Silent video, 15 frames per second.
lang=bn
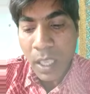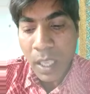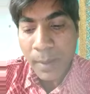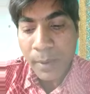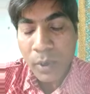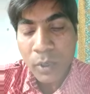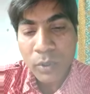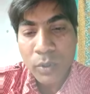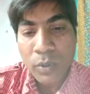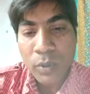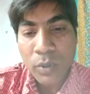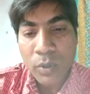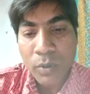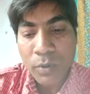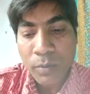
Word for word: অ্যাভোগাড্রো